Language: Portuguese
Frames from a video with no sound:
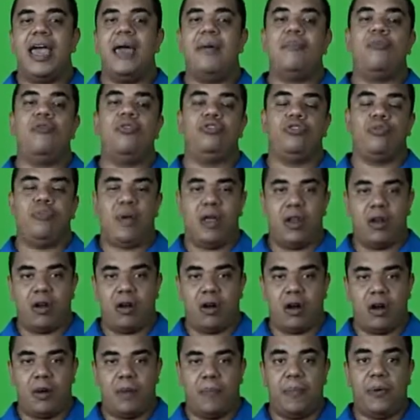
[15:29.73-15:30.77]
é muito
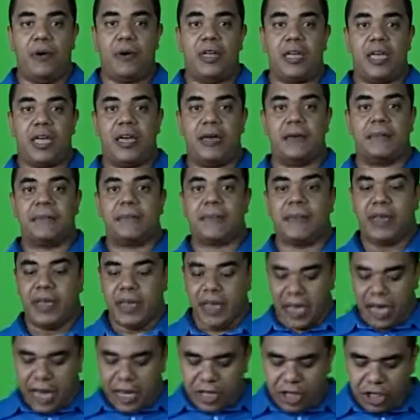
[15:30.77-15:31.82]
melhor. Por quê?
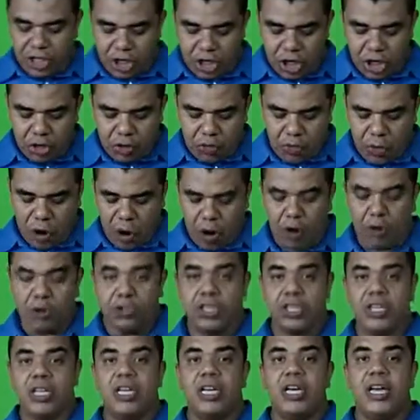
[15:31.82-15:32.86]
Ele tira o
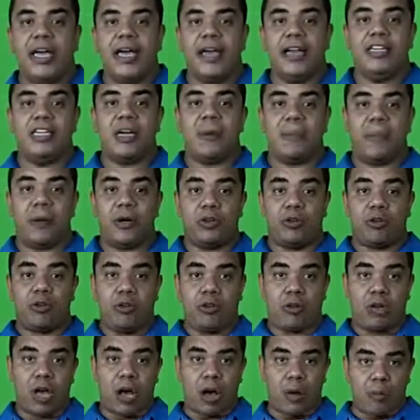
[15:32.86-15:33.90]
molde ele já pode
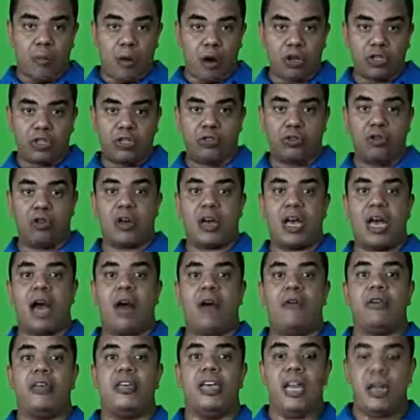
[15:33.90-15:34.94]
colocar o molde no
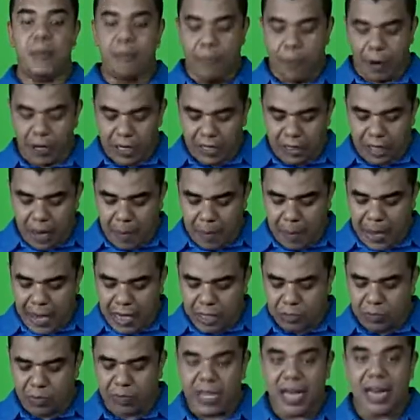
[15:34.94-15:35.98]
local e ele pode até
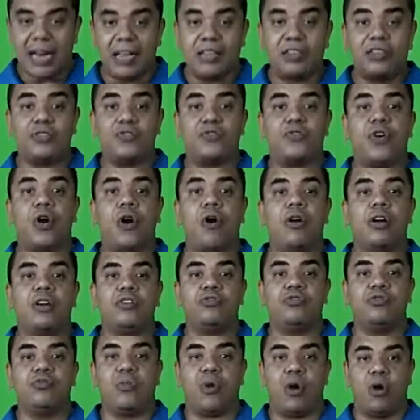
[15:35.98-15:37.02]
mesmo dar as
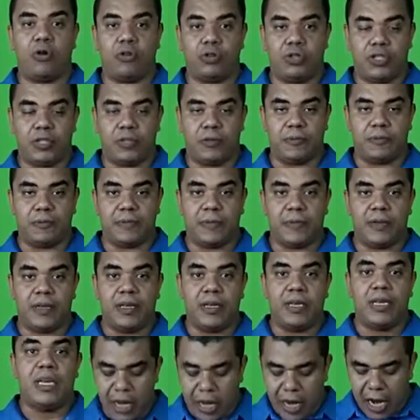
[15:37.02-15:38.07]
folgas do molde.
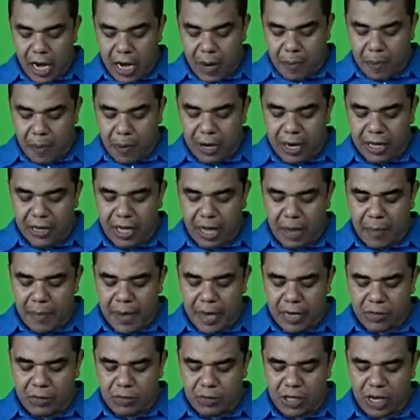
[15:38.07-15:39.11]
Ele pode até
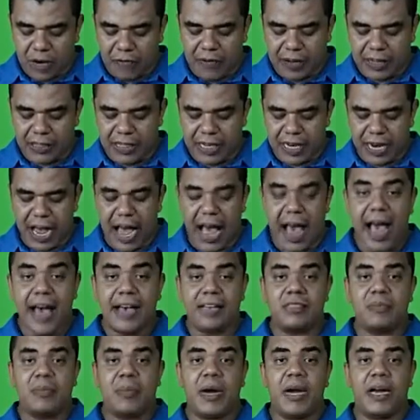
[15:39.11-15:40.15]
mesmo já fazer
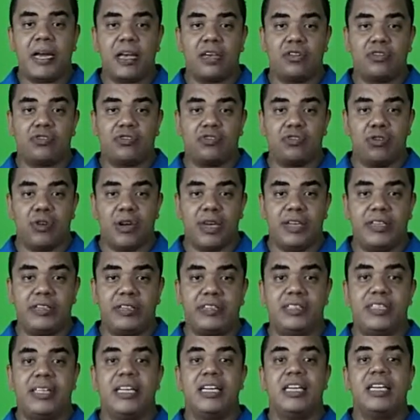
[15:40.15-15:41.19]
as
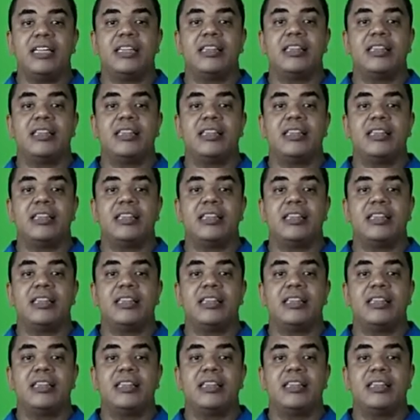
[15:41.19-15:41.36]
marcações